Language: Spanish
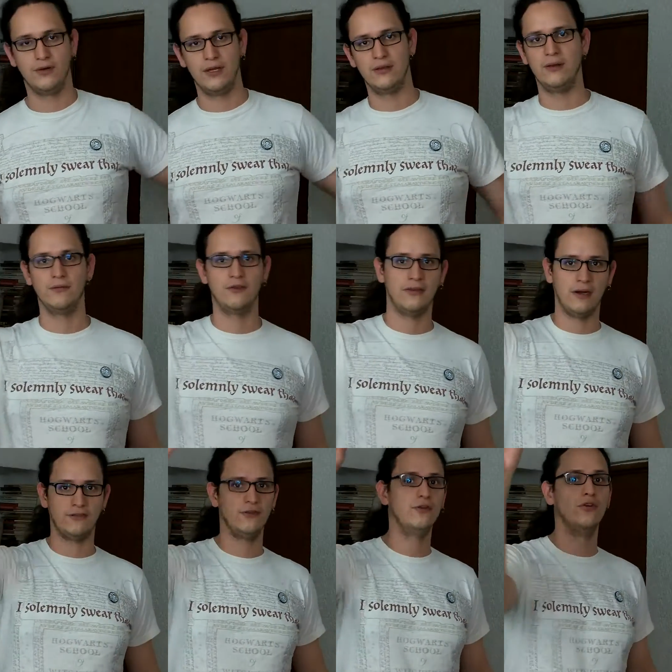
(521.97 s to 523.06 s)
porque ya tenemos
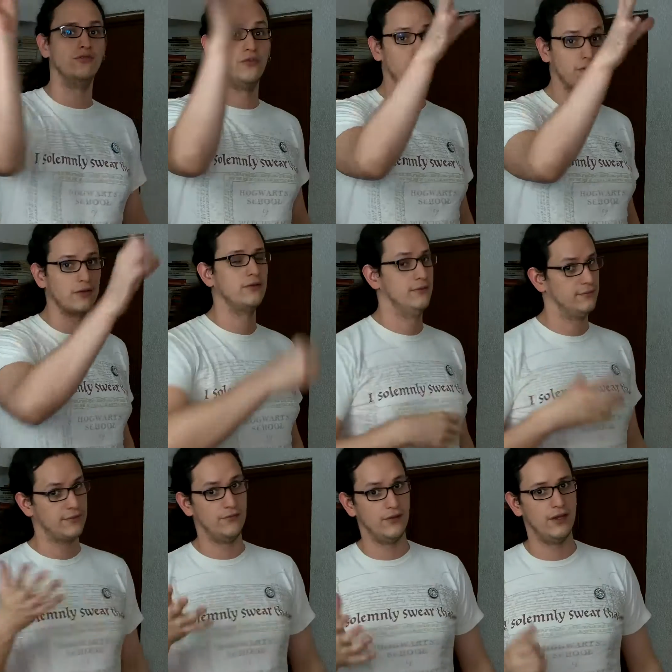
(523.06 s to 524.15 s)
atracción, confort,
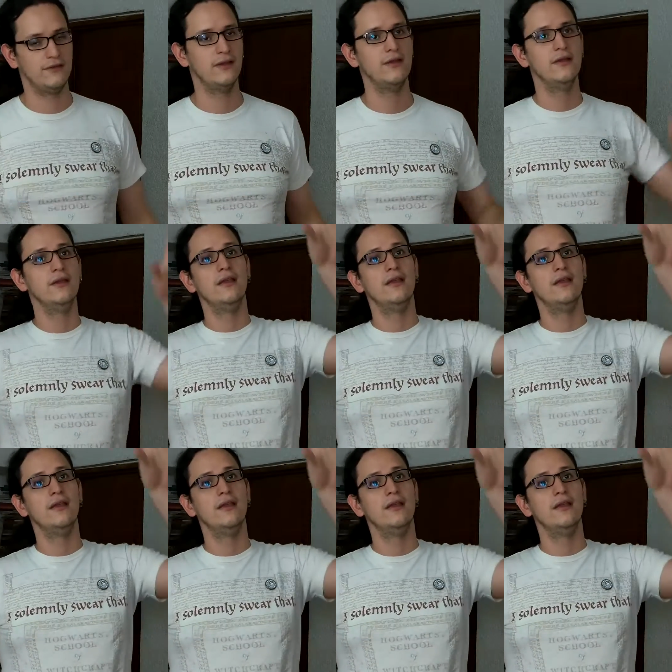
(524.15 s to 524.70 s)
que fue esa,